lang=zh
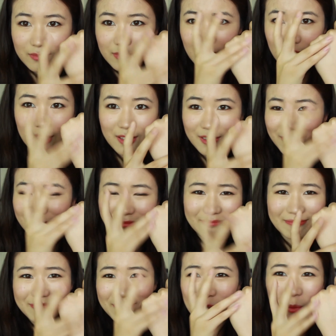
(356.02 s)
啊，
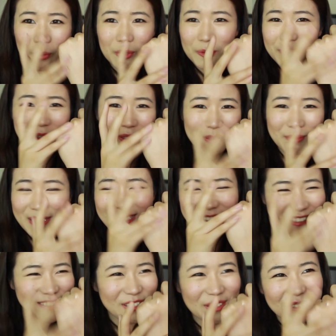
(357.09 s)
我都不知道怎么
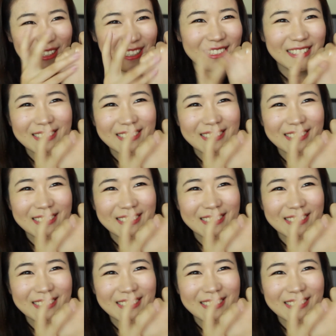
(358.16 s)
形容了，